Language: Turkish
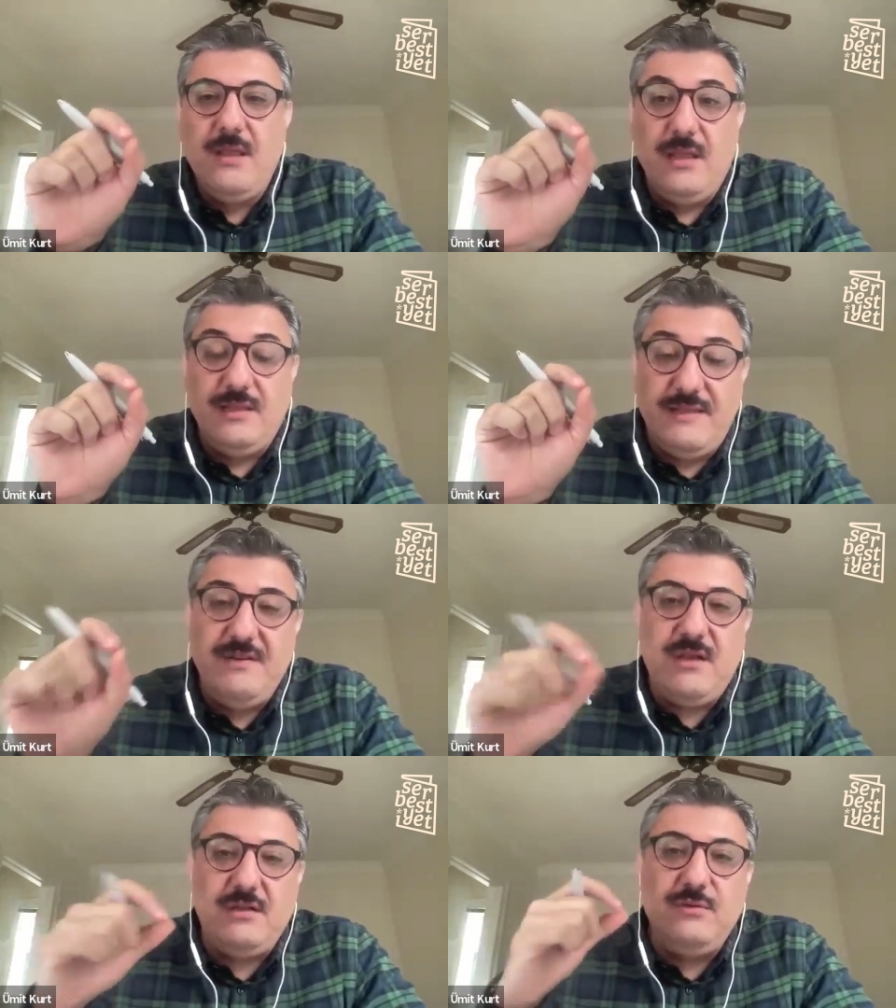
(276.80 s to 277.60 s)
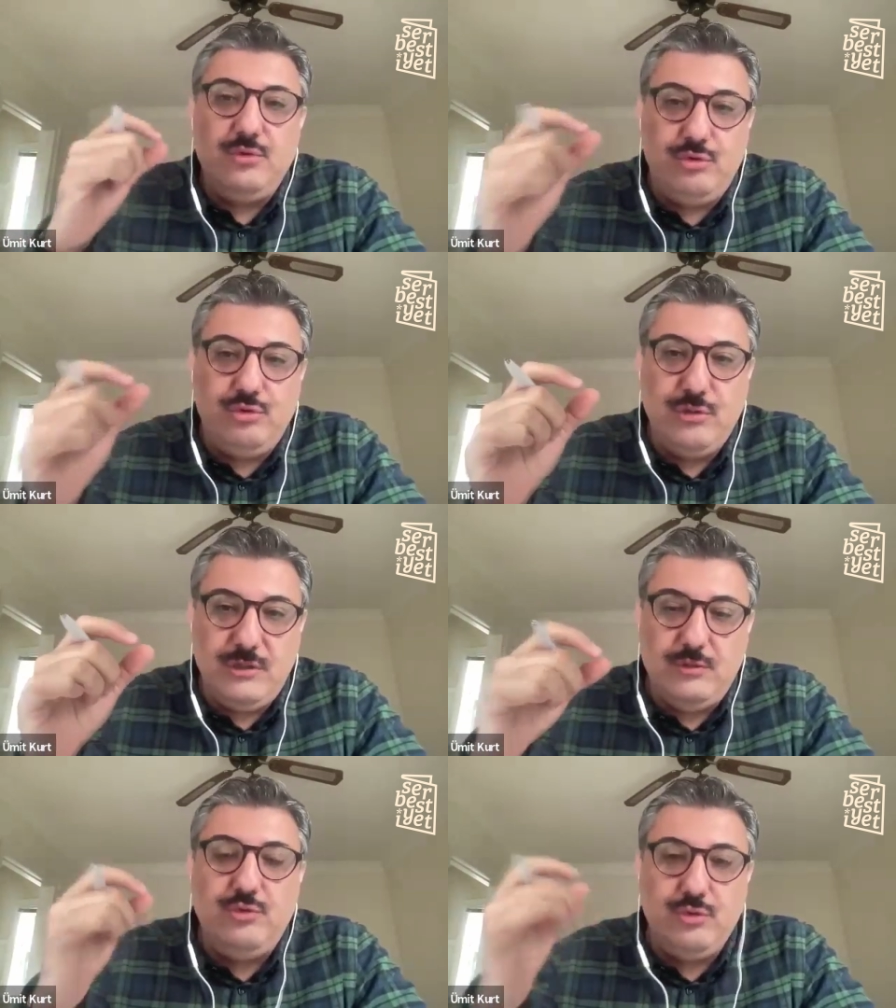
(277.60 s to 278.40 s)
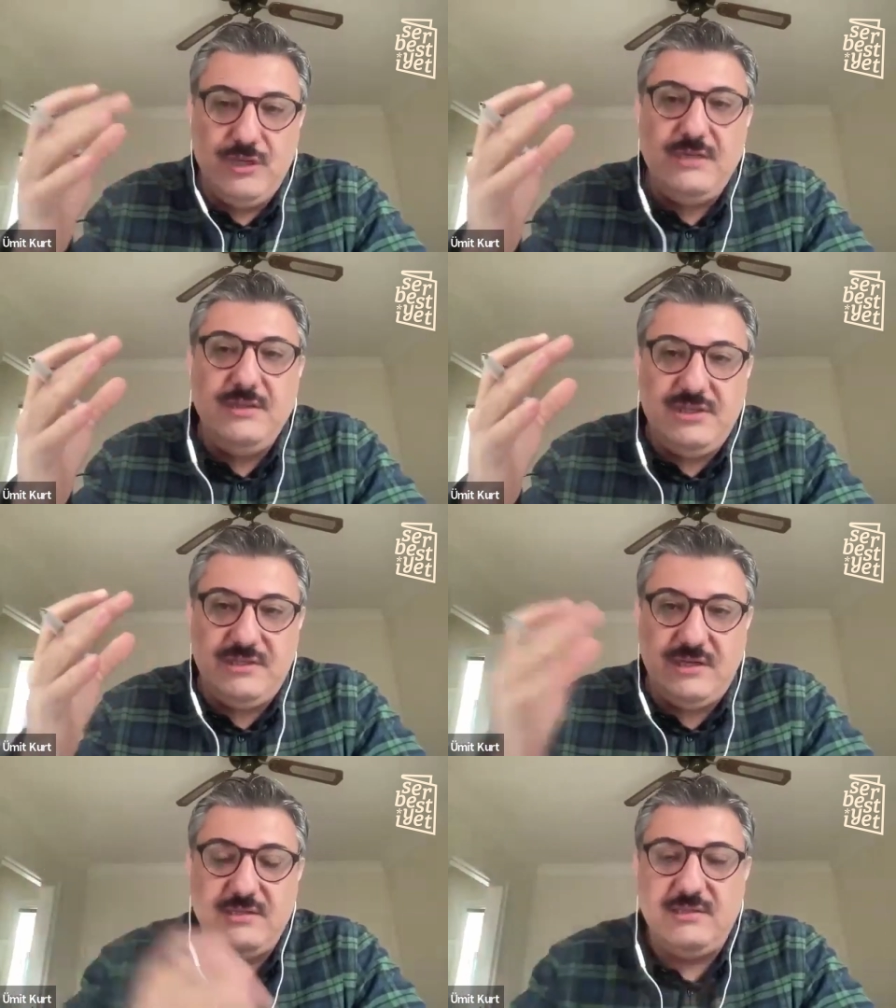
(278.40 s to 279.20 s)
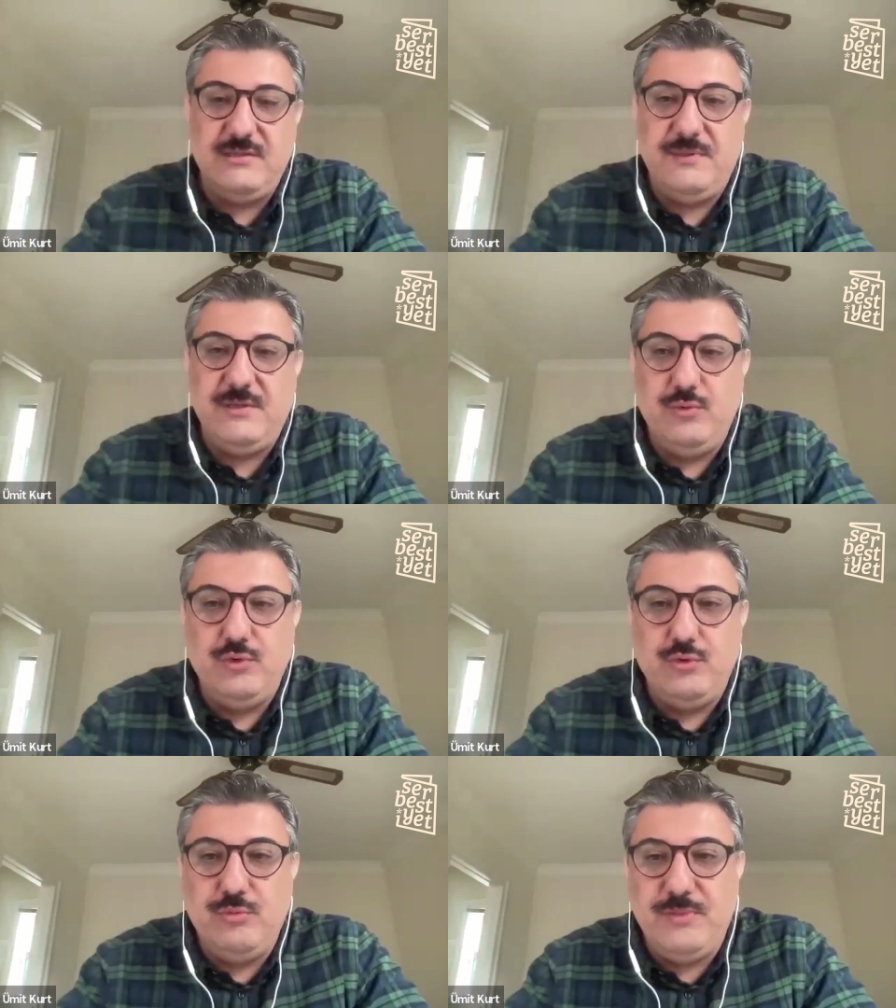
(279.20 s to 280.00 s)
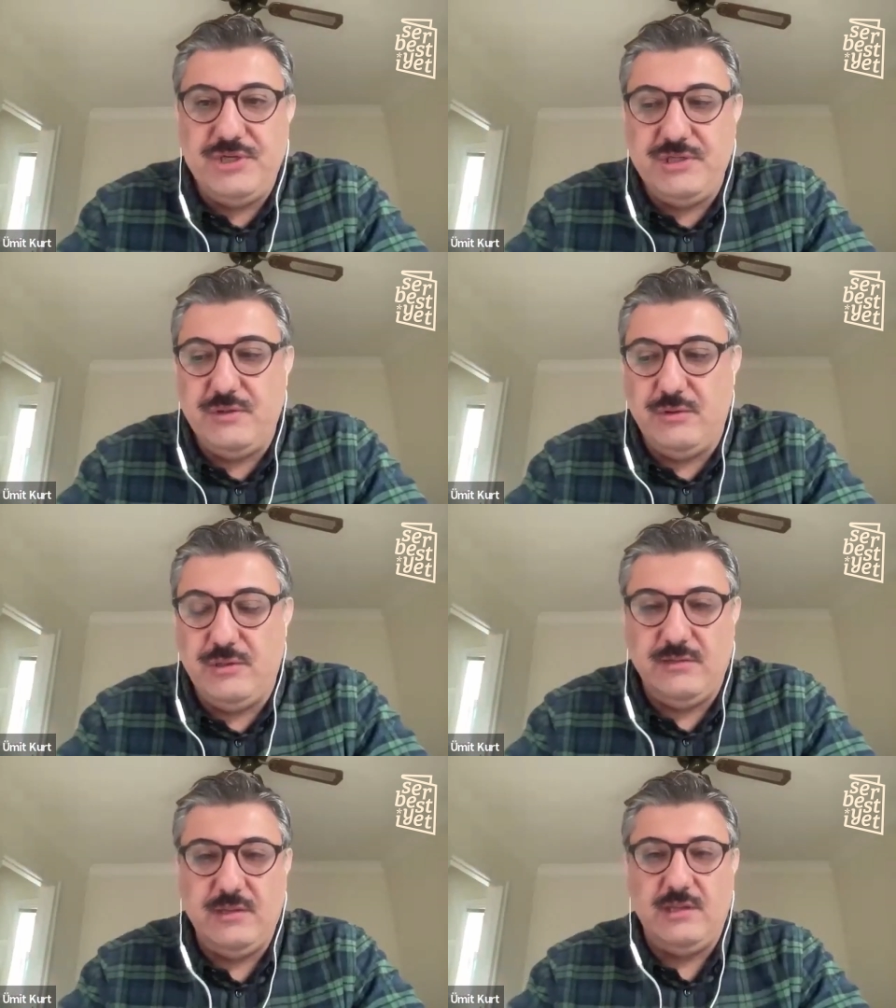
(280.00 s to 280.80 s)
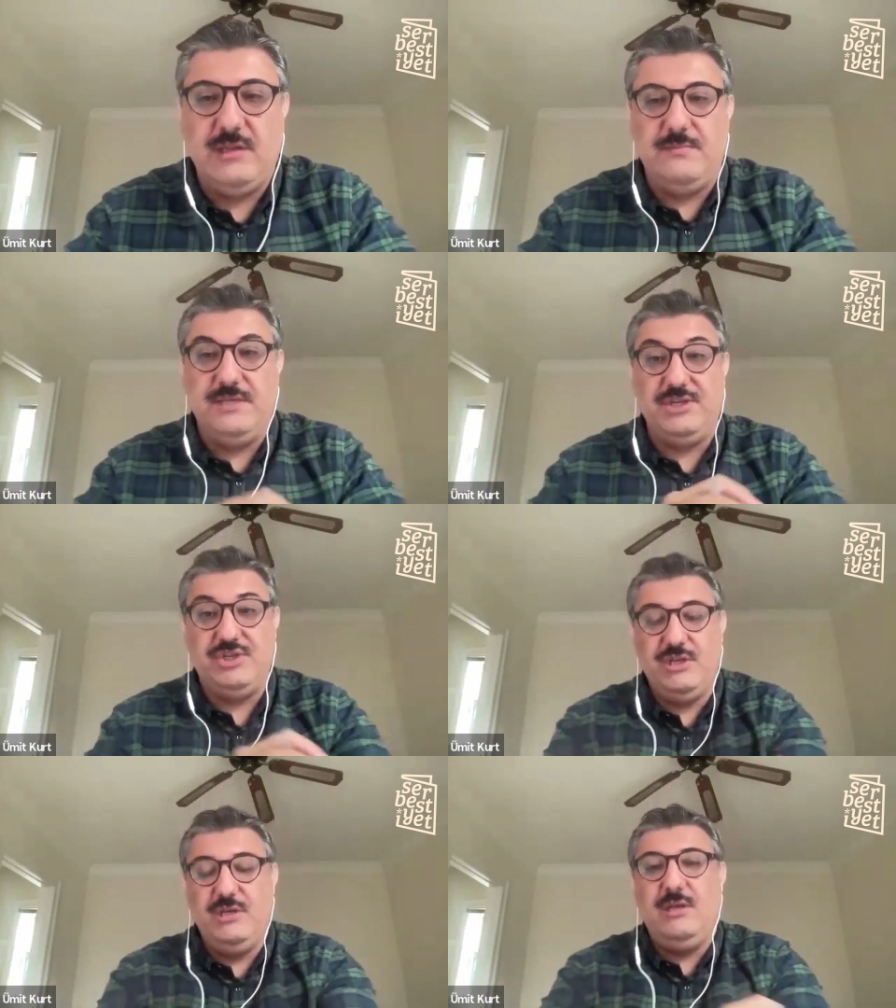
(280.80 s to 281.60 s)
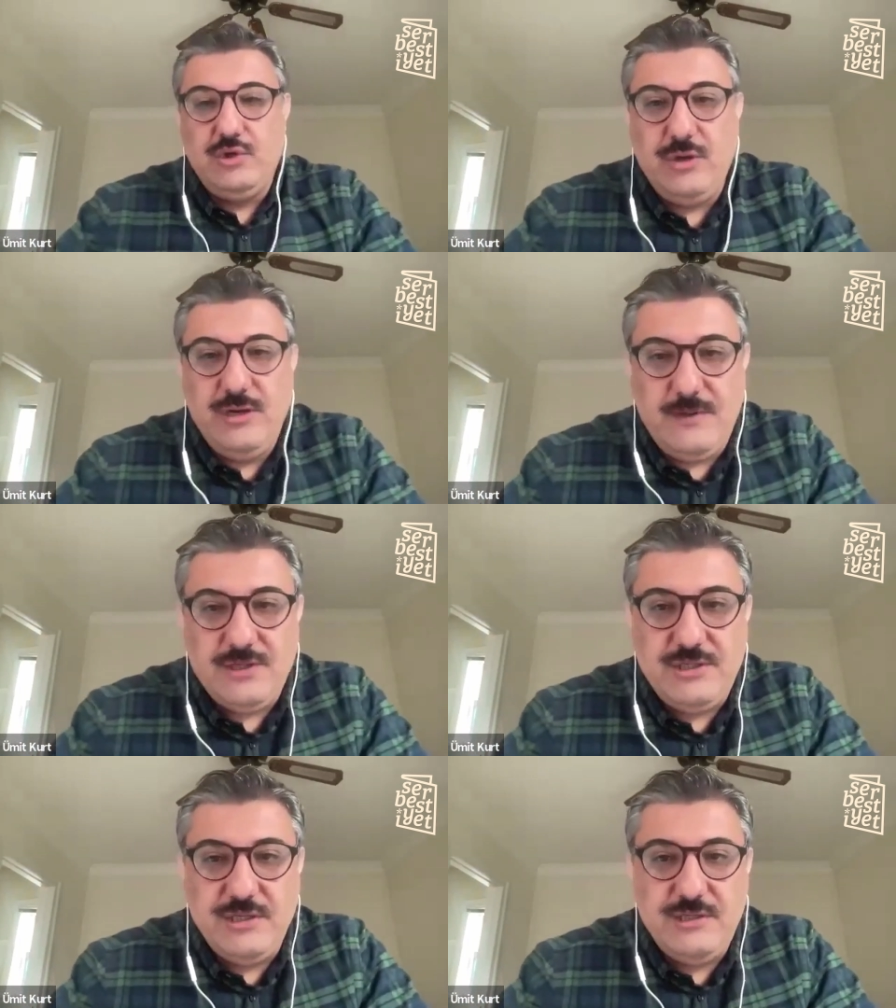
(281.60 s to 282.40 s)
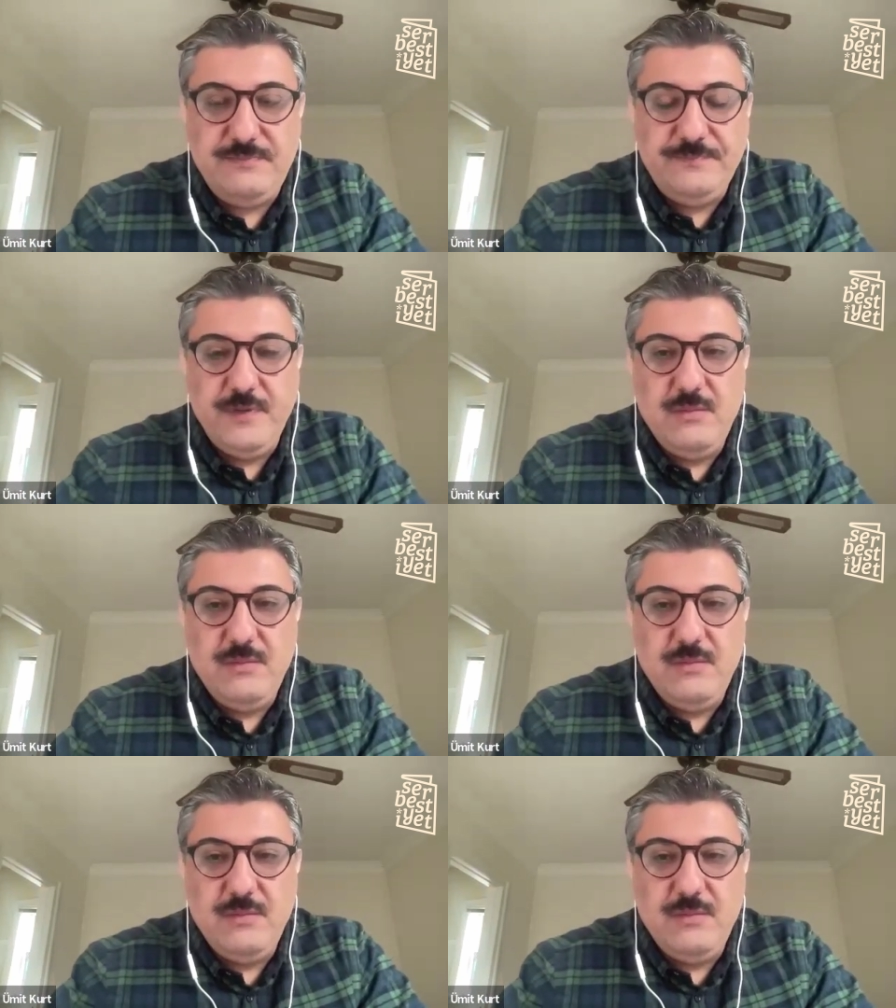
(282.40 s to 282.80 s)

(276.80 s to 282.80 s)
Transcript: e, devlet aklının sütunlarını çizen aslında bir kurumun başında olan e, bir kişi. Şöyle başlayalım.